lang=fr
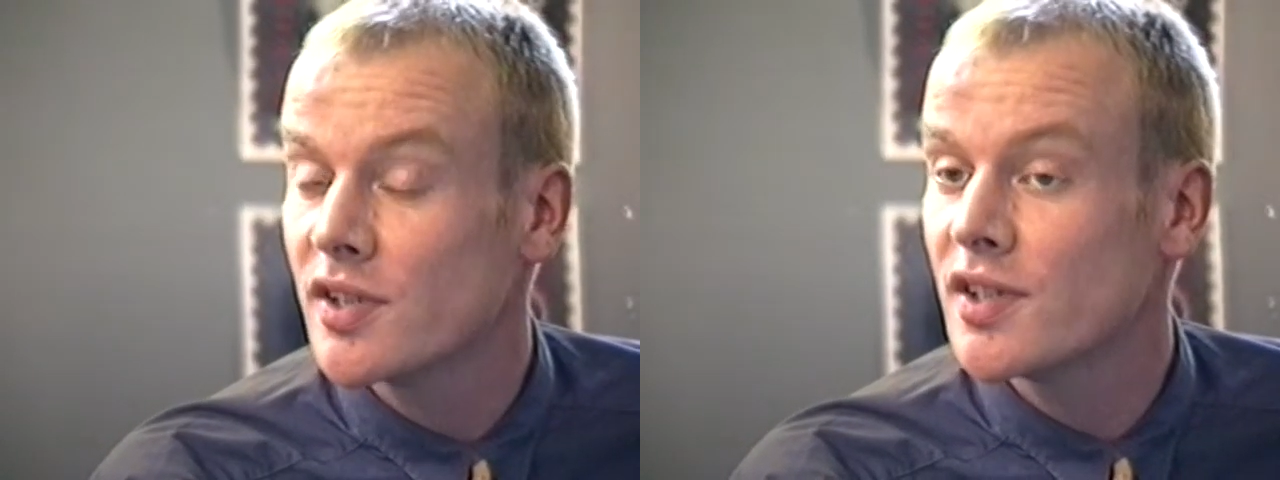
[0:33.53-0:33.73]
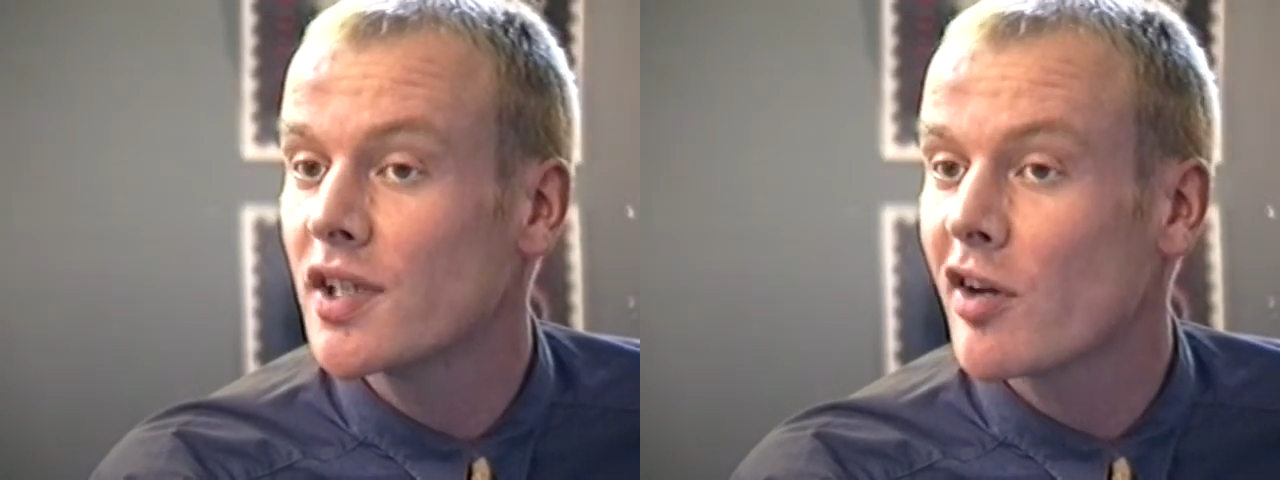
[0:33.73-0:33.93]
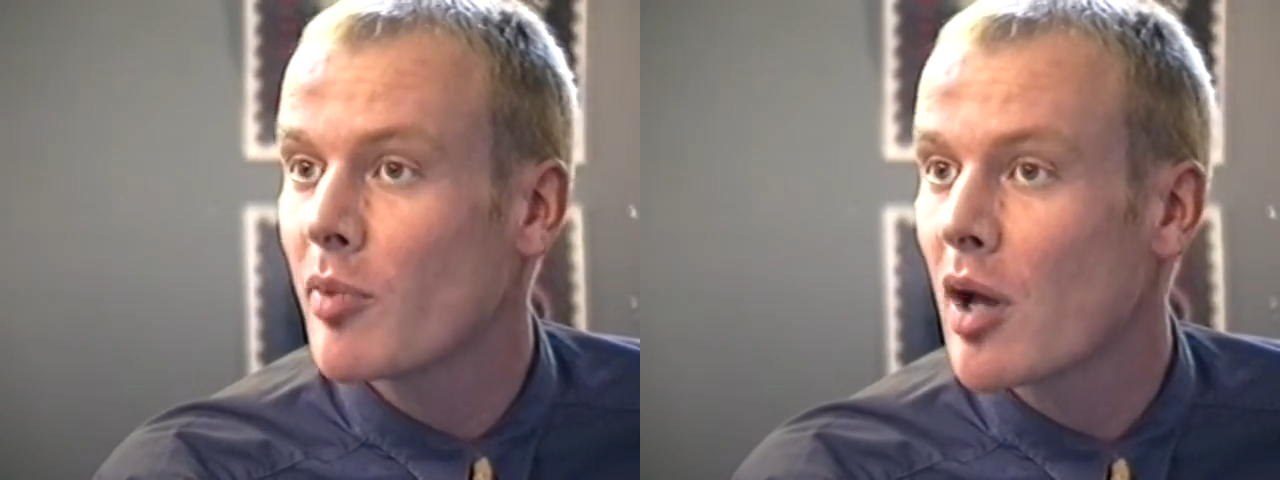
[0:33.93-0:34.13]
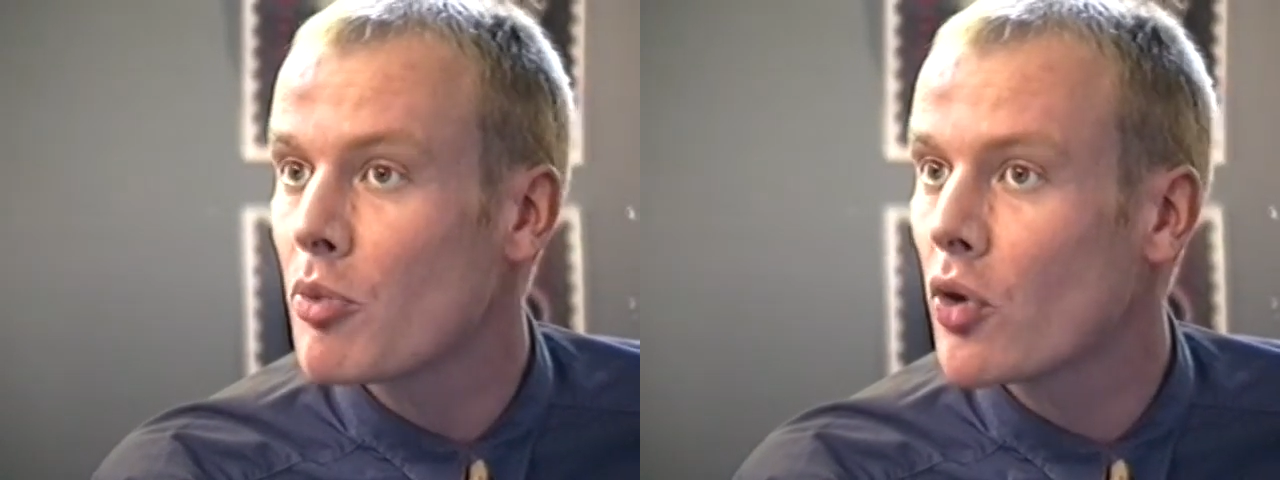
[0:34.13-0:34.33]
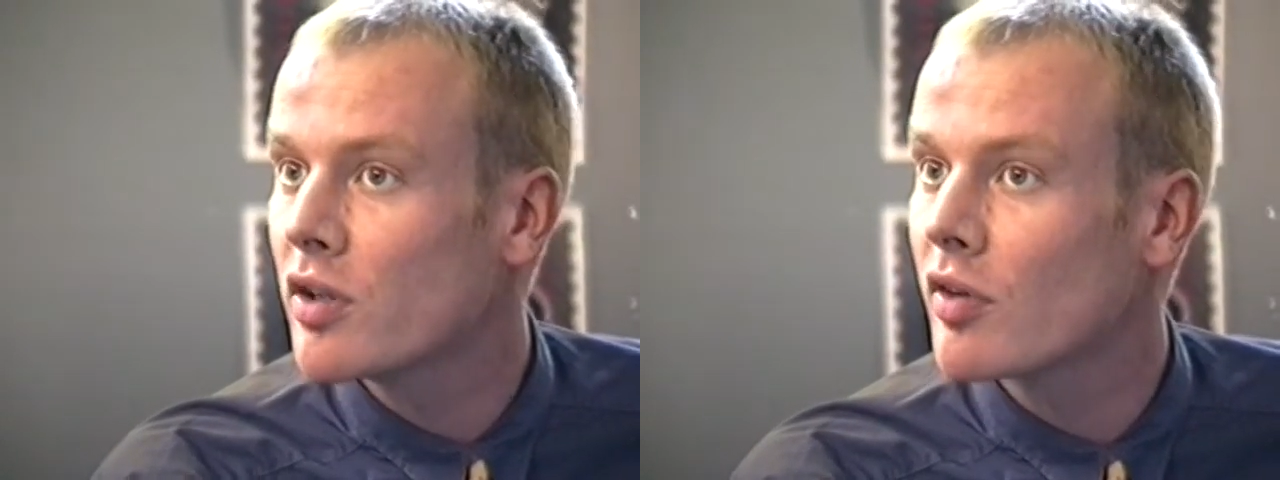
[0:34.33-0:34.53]
SICAV par
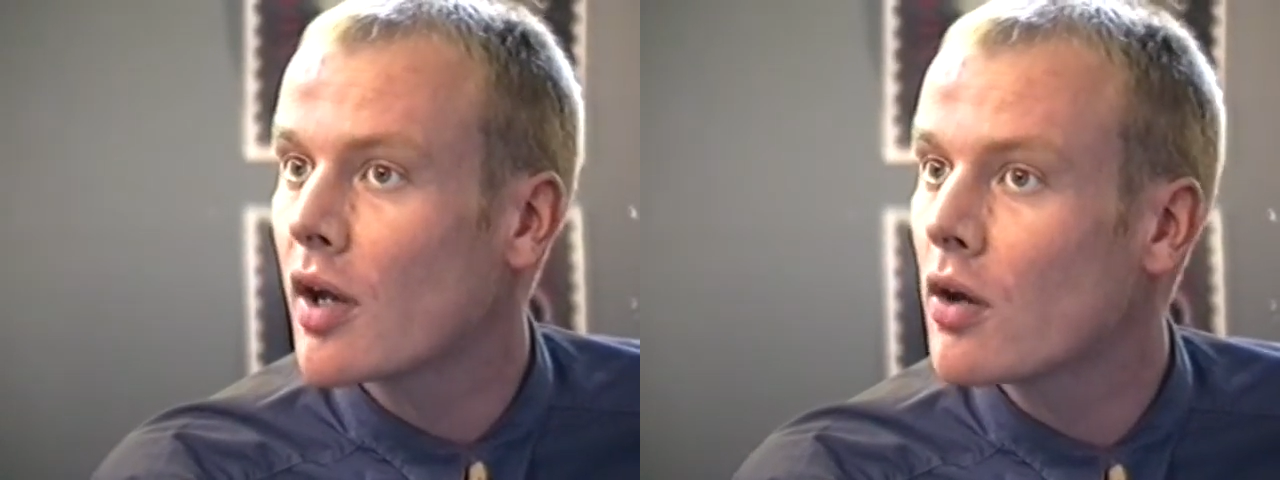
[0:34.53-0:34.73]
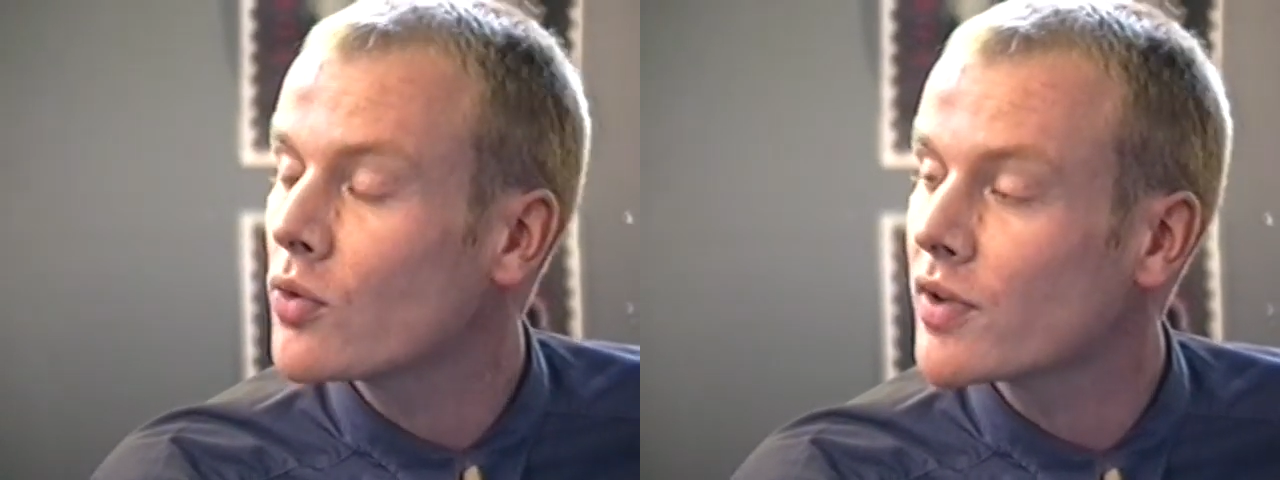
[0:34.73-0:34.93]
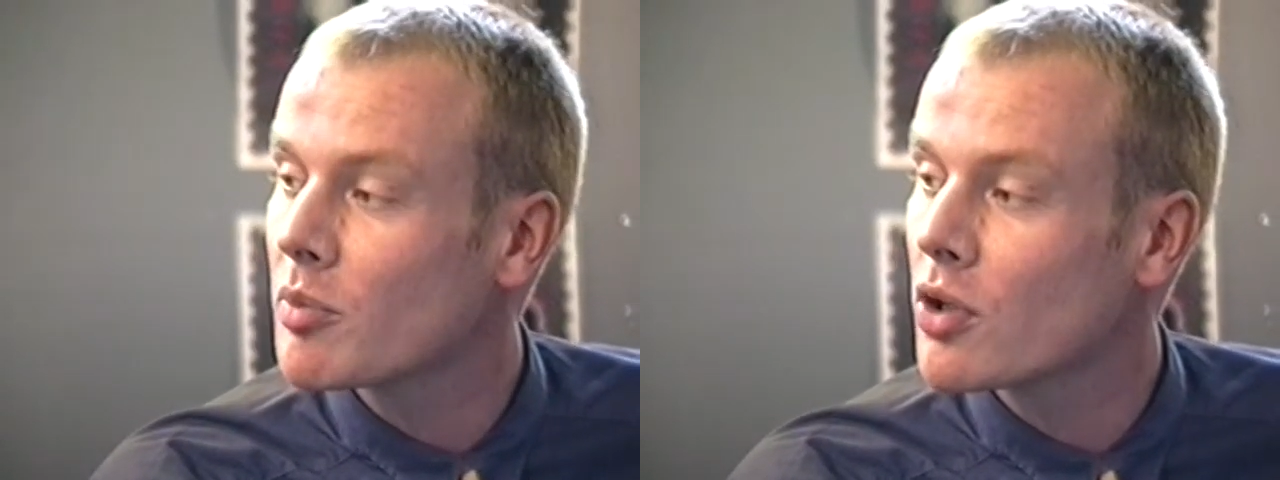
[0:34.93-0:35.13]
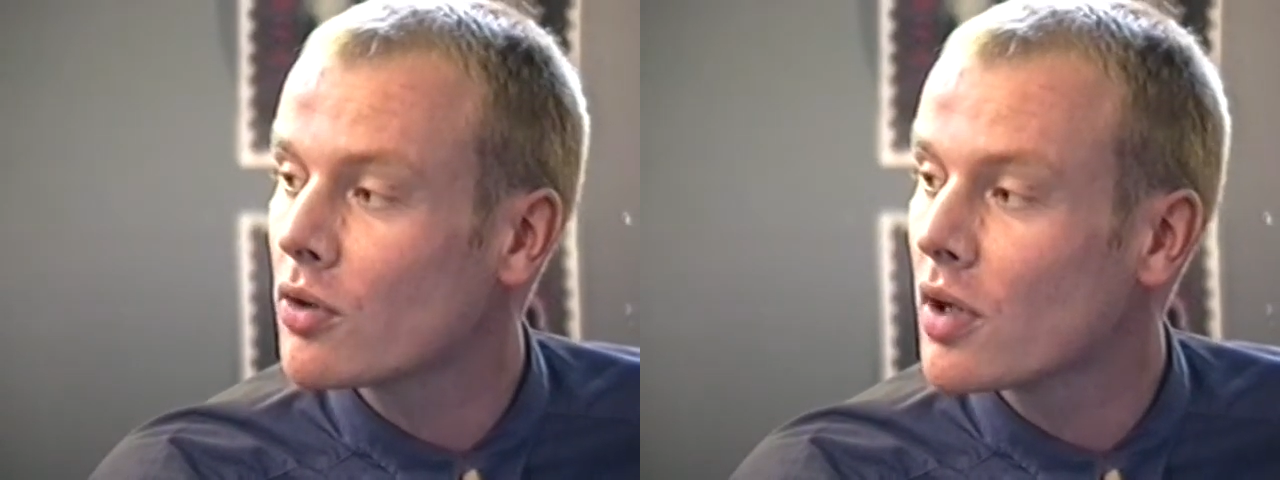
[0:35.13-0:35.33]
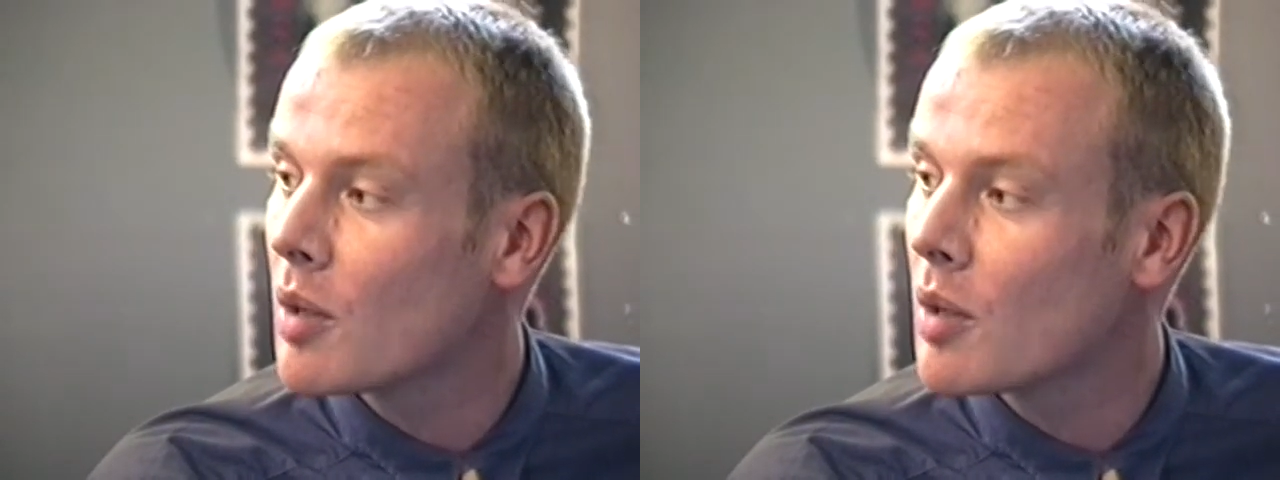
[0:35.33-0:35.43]
rapport aux livreurs ont un meilleur,